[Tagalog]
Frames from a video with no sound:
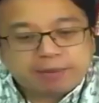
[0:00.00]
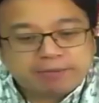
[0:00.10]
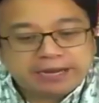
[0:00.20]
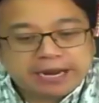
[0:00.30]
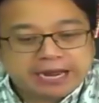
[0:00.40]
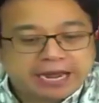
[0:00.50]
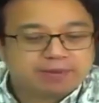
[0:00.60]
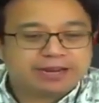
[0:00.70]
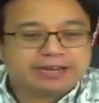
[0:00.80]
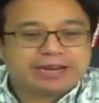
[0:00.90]
padandahan,
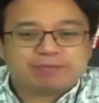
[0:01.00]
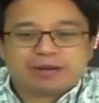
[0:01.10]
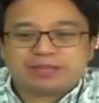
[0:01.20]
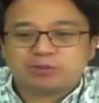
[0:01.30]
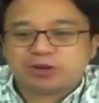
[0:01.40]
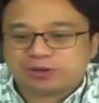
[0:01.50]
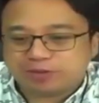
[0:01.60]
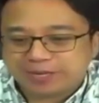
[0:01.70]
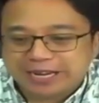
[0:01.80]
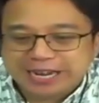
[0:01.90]
malito ako.
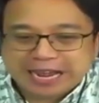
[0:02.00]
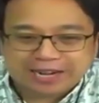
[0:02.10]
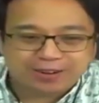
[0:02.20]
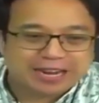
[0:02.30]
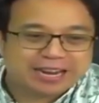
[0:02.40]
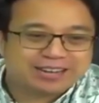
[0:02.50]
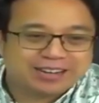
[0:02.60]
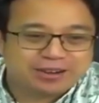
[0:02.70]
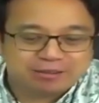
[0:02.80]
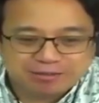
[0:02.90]
Madandahan. okay.
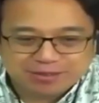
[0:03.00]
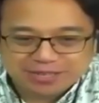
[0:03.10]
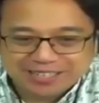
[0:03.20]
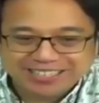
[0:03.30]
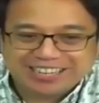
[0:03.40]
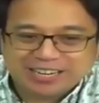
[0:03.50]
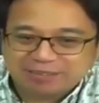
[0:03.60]
Ano? Ay, tatlo